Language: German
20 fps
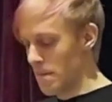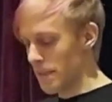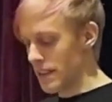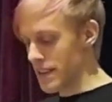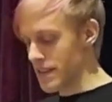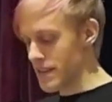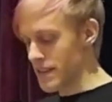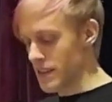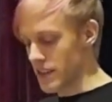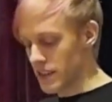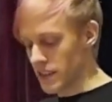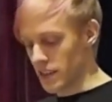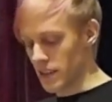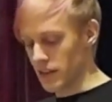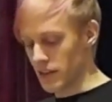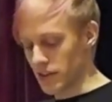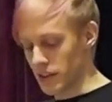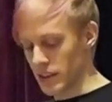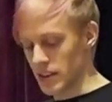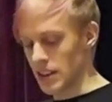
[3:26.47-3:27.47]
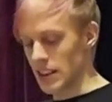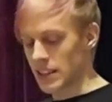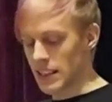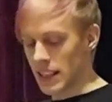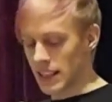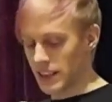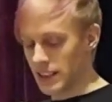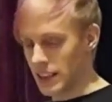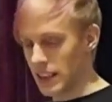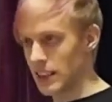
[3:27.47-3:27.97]
dass das Internet und die
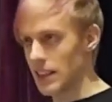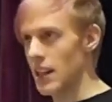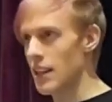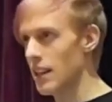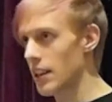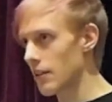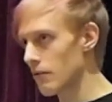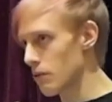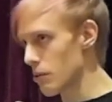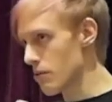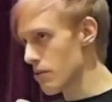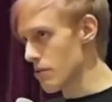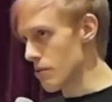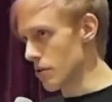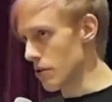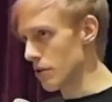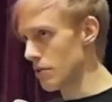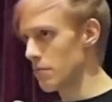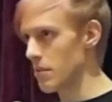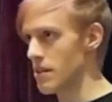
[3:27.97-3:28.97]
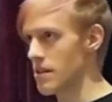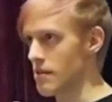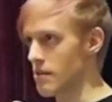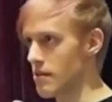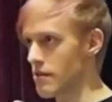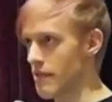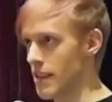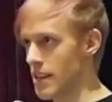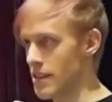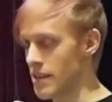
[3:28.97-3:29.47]
digitale Revolution,
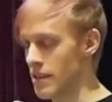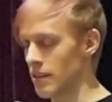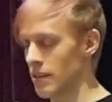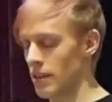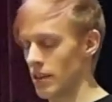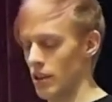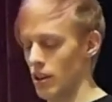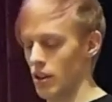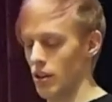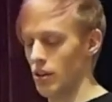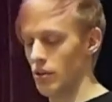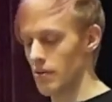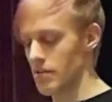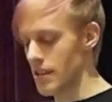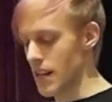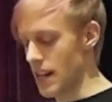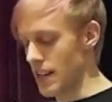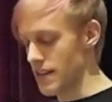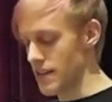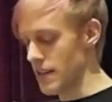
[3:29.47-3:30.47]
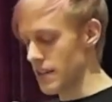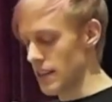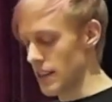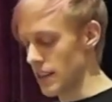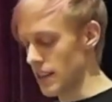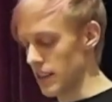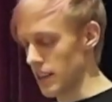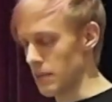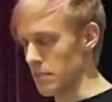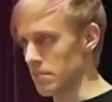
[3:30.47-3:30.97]
beziehungsweise unserer Ansicht
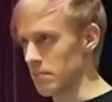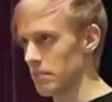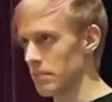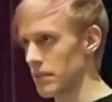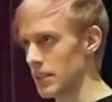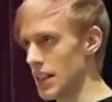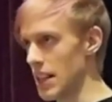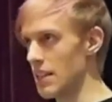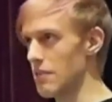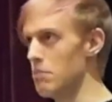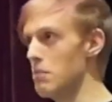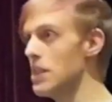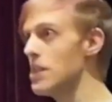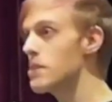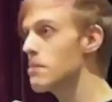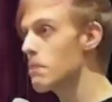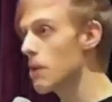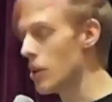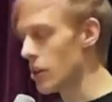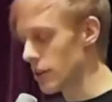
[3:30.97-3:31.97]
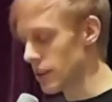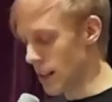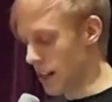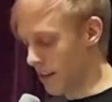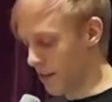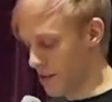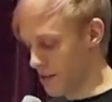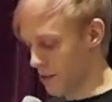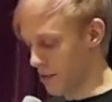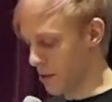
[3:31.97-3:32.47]
nach eben deren Missbrauch
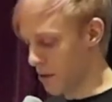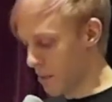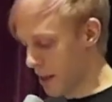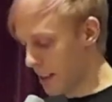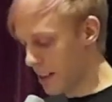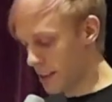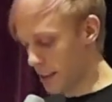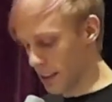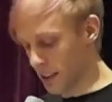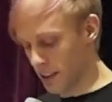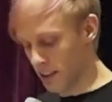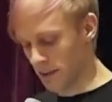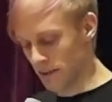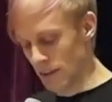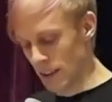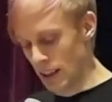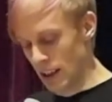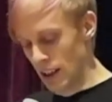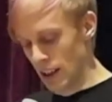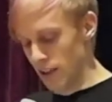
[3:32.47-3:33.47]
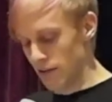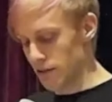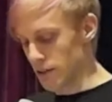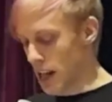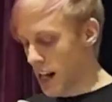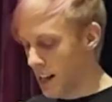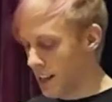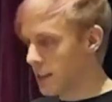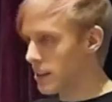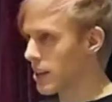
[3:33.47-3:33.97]
teilweise durch Mächtige,
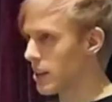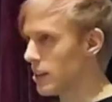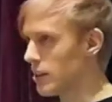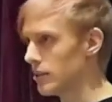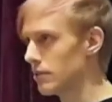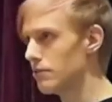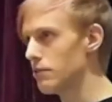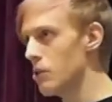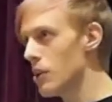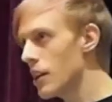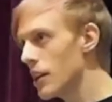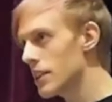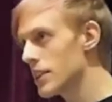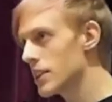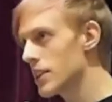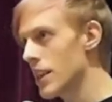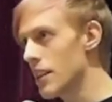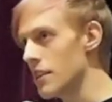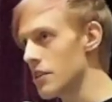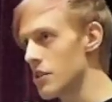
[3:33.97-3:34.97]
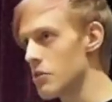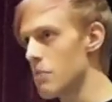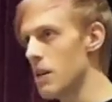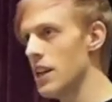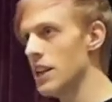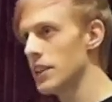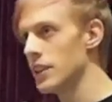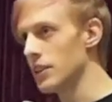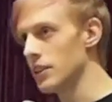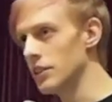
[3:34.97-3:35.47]
von Akta und
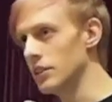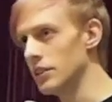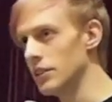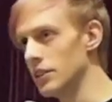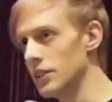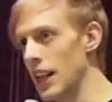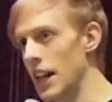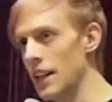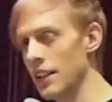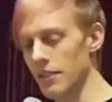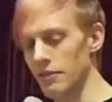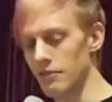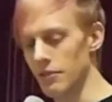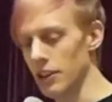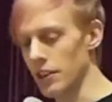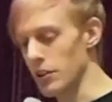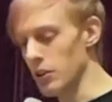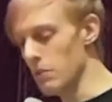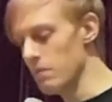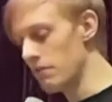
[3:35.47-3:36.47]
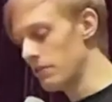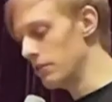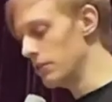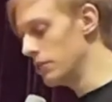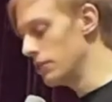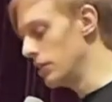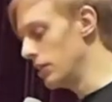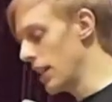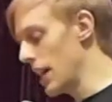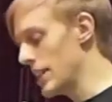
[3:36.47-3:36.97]
Vorratsdatenspeicherung,
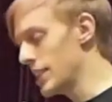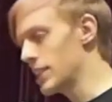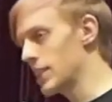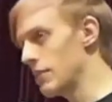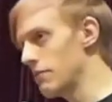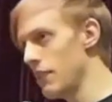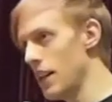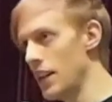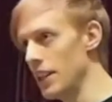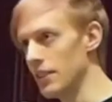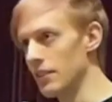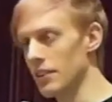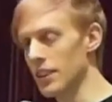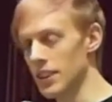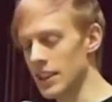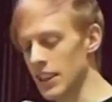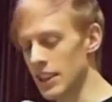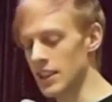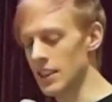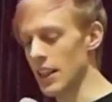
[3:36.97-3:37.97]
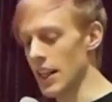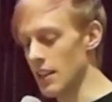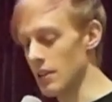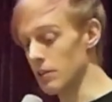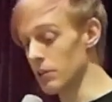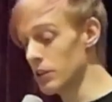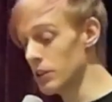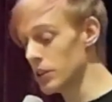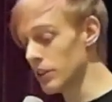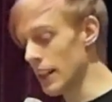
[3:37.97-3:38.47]
Datenverknüpfung, Rasterfahndung,
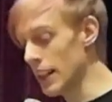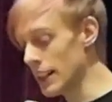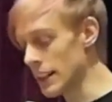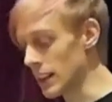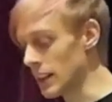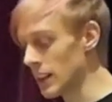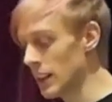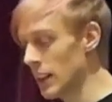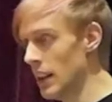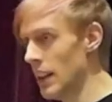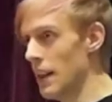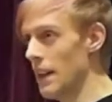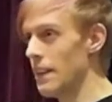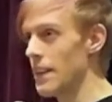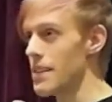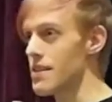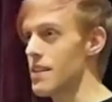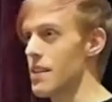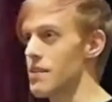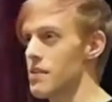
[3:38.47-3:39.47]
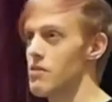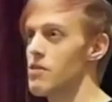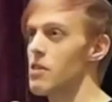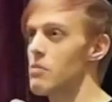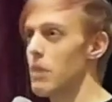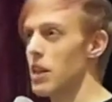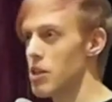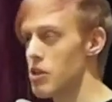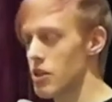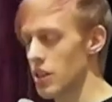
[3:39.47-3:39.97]
Gesichtserkennung und so weiter, dass das
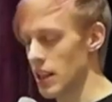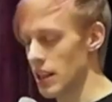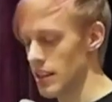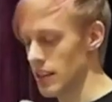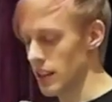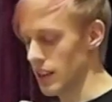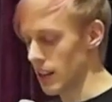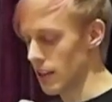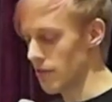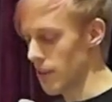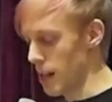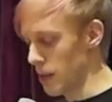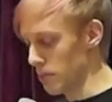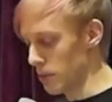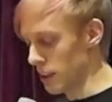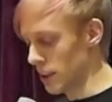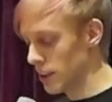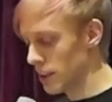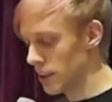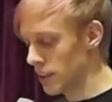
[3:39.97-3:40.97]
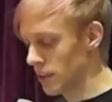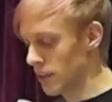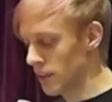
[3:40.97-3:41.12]
unsere Menschenrechte in Gefahr bringt.